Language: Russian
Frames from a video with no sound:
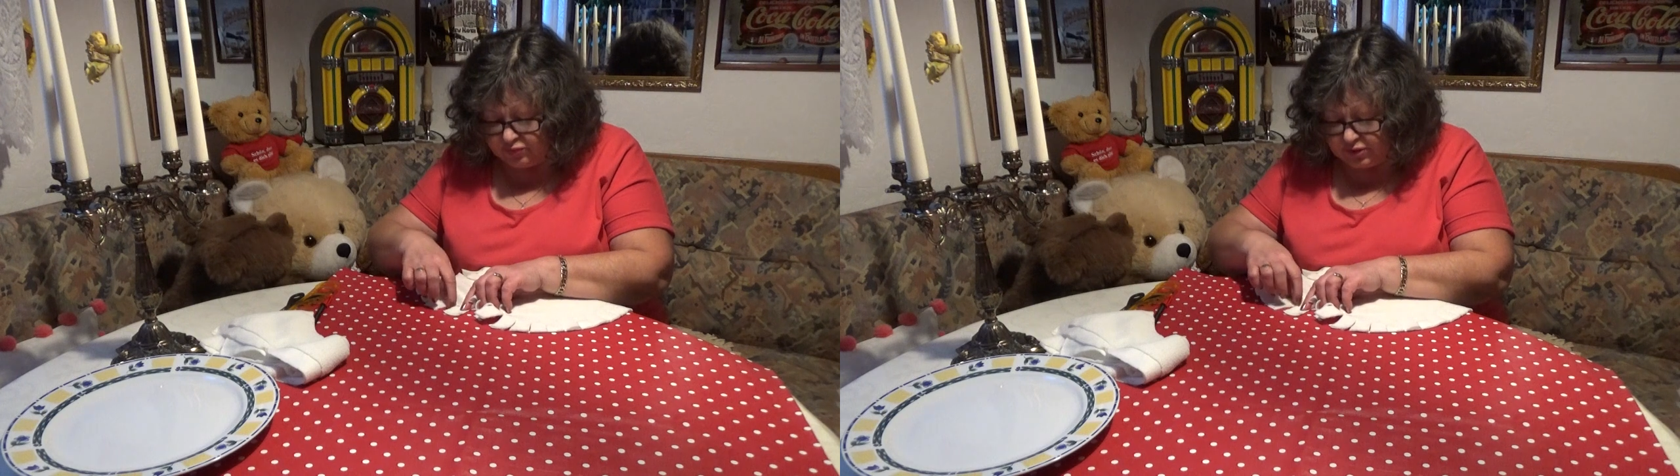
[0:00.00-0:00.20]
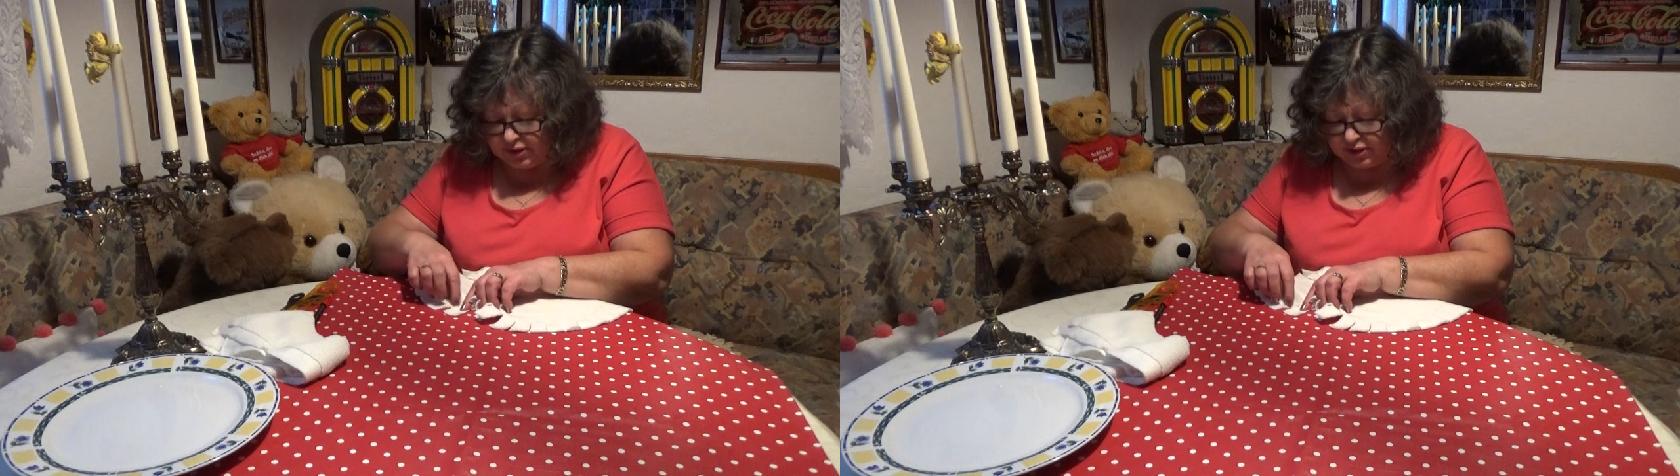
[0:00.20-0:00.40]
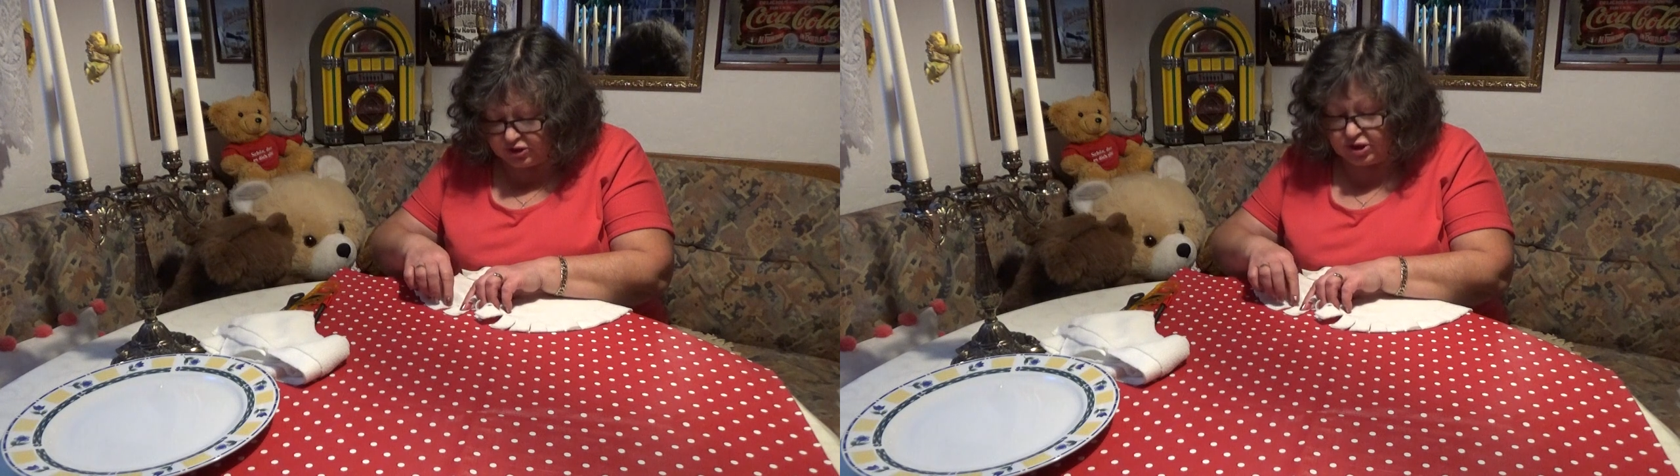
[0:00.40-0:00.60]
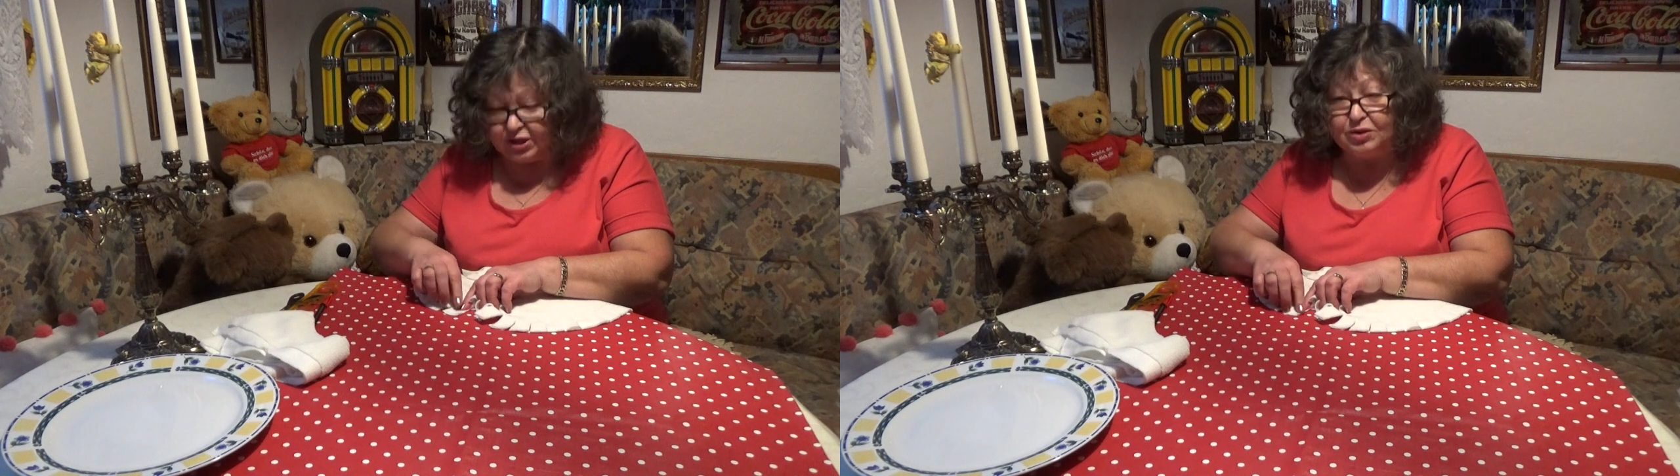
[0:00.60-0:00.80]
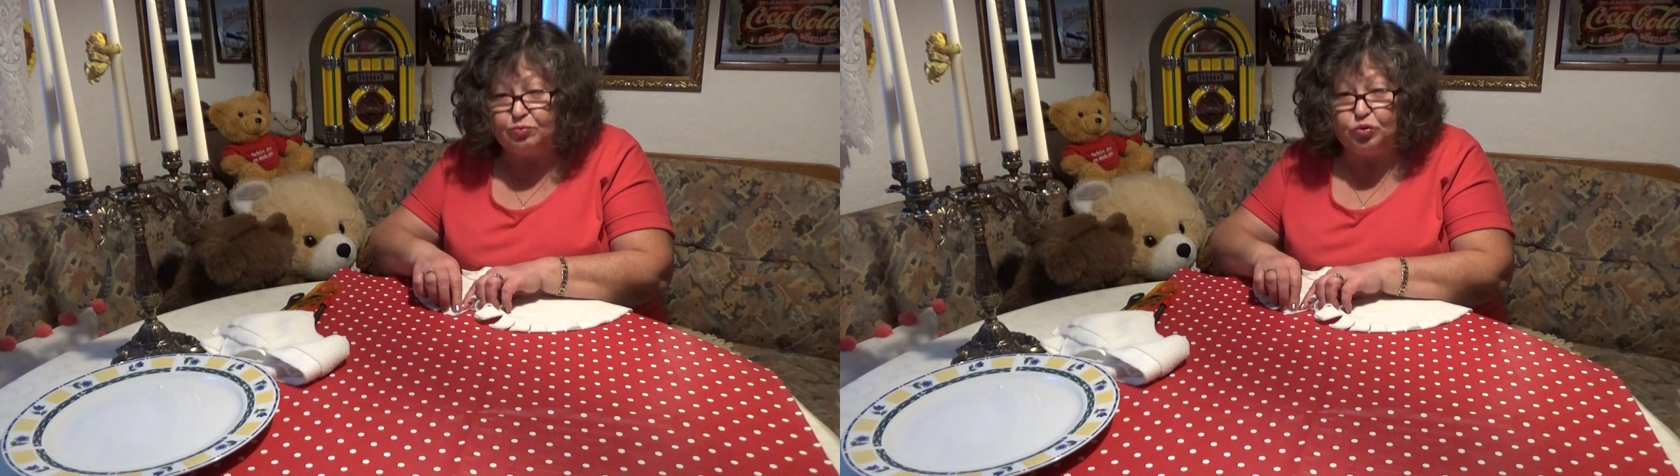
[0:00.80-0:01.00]
вот дырочки,
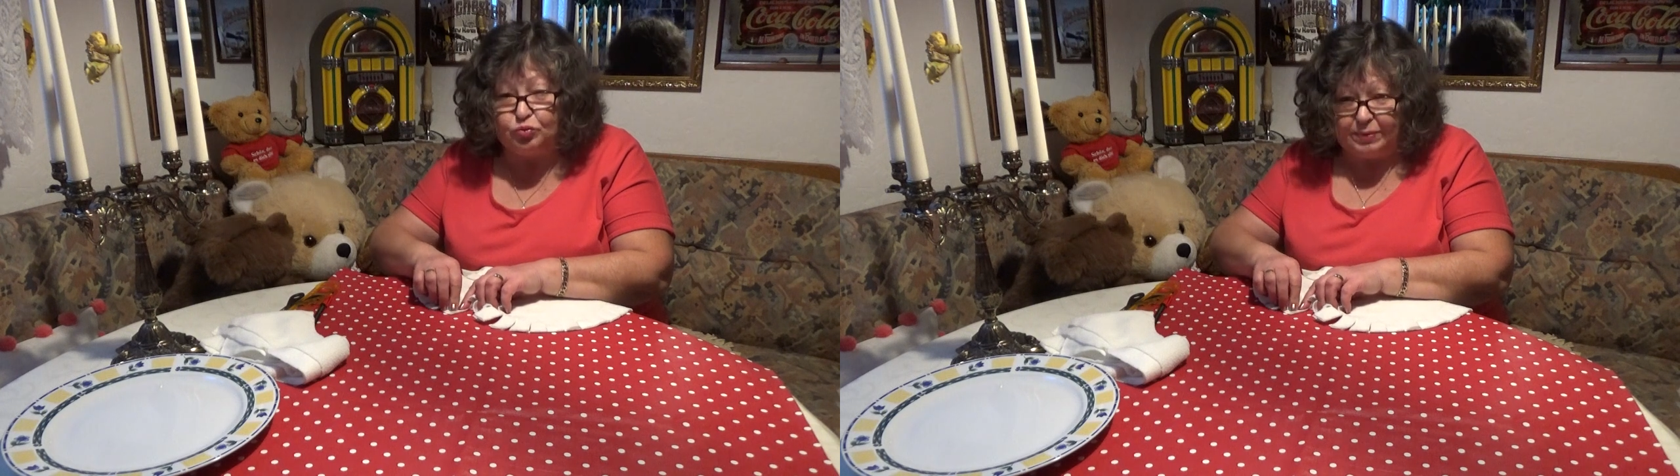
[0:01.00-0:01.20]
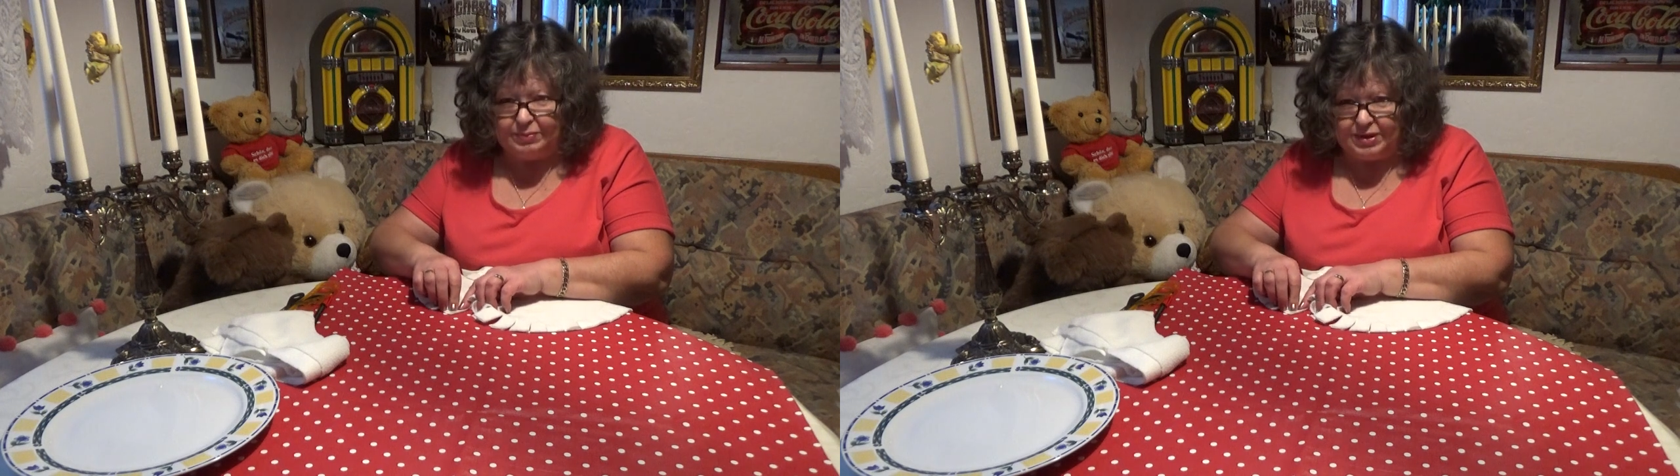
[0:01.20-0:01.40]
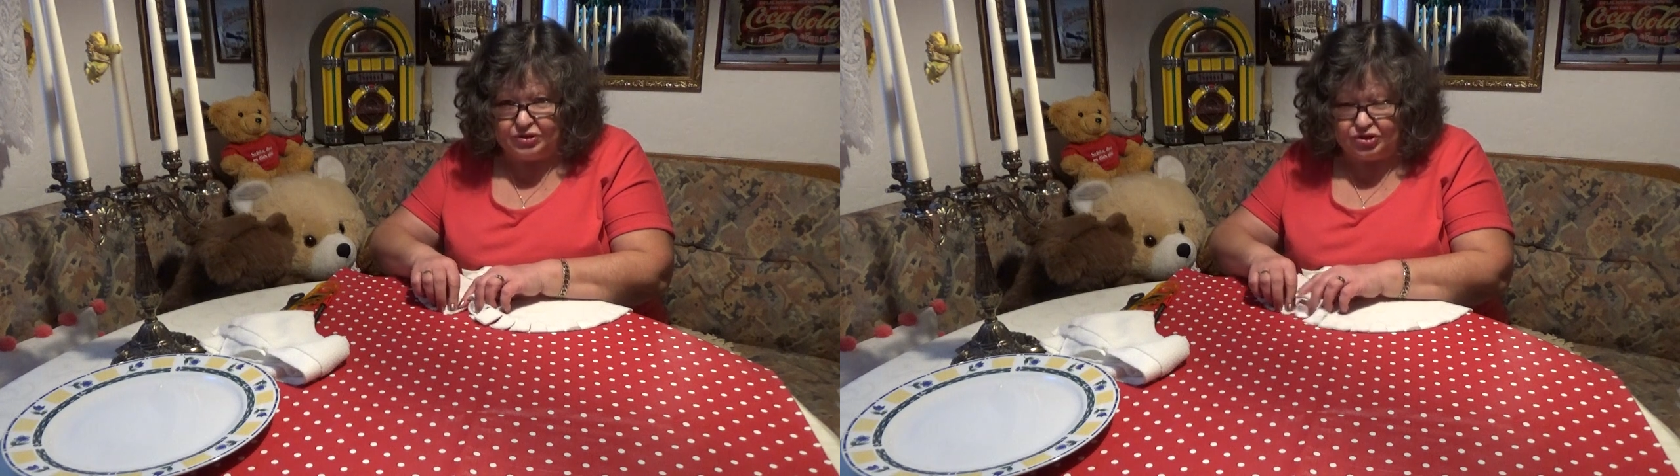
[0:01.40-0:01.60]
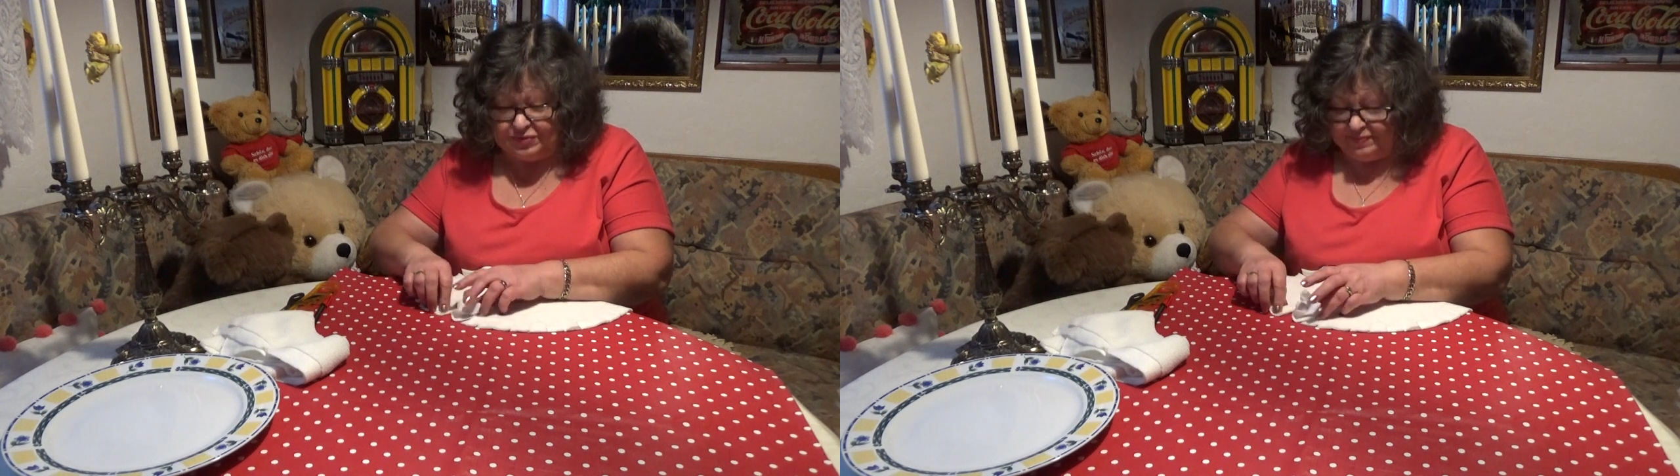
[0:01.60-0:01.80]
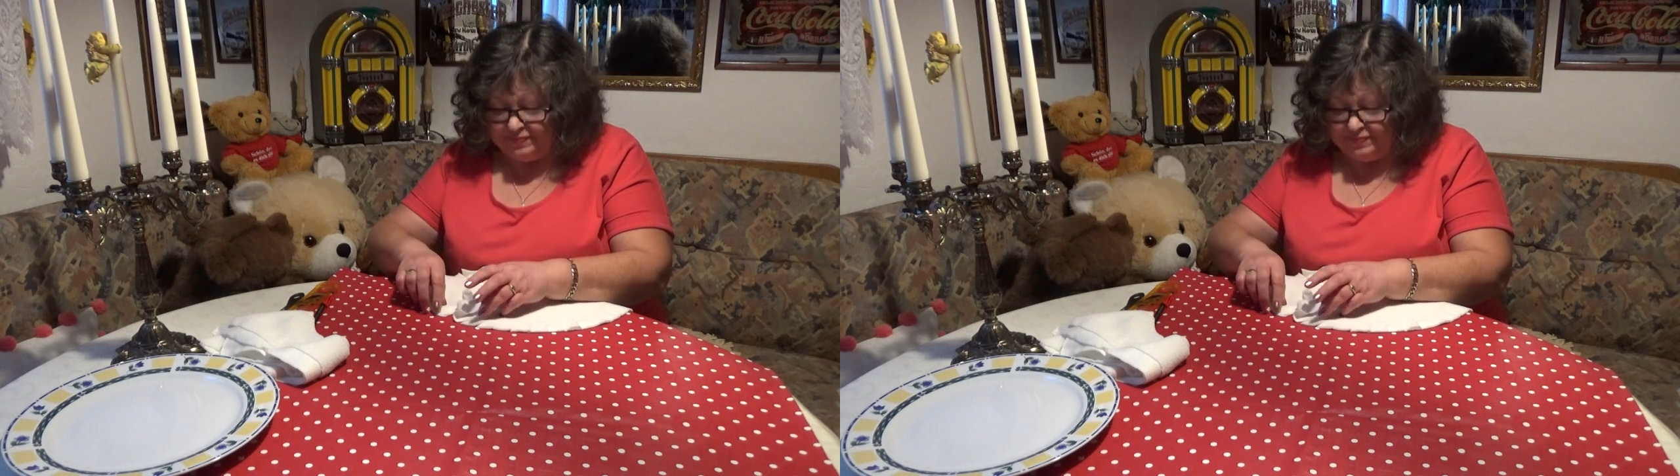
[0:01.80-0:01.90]
они будут поменьше.